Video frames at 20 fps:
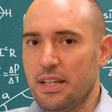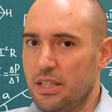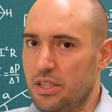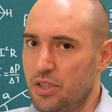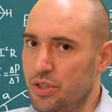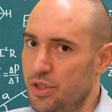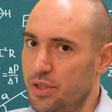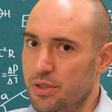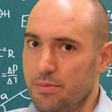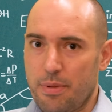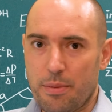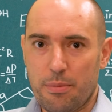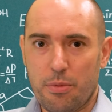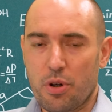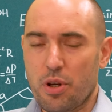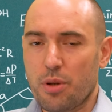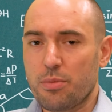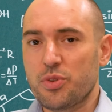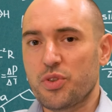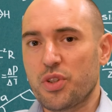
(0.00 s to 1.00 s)
i mam
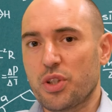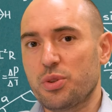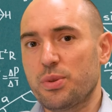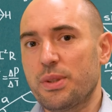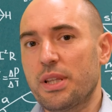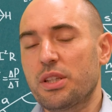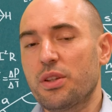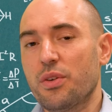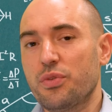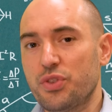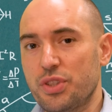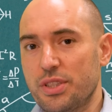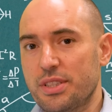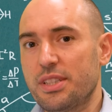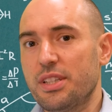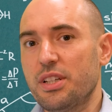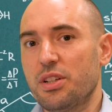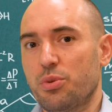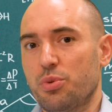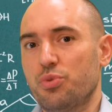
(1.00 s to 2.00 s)
ogromny szacunek do
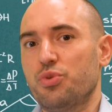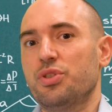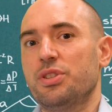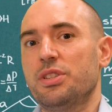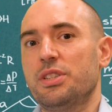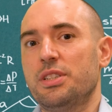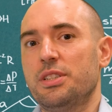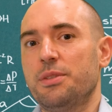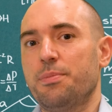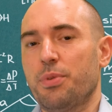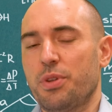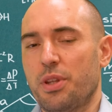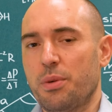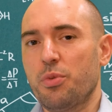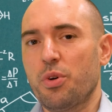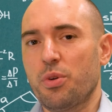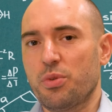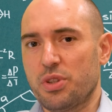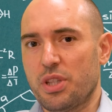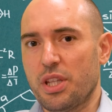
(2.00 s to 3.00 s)
wszystkich, którzy
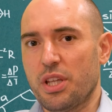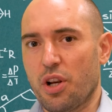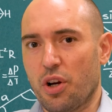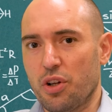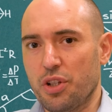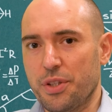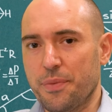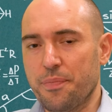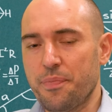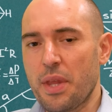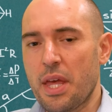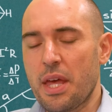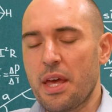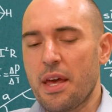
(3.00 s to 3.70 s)
podejmują się tej roli.